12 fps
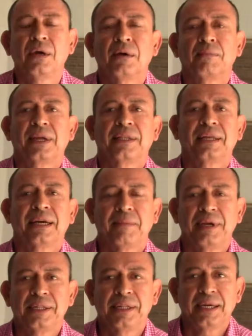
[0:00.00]

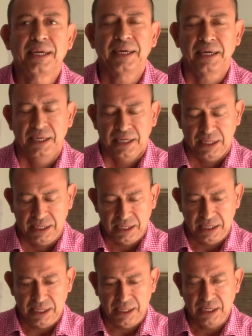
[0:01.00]
Prácticamente
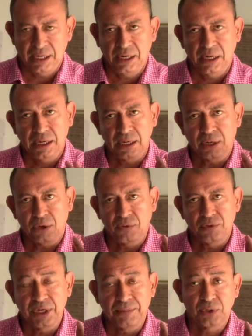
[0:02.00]
el
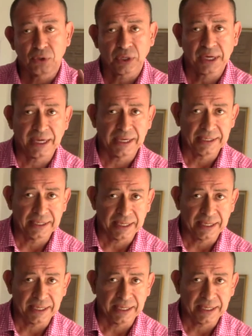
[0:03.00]
concepto que,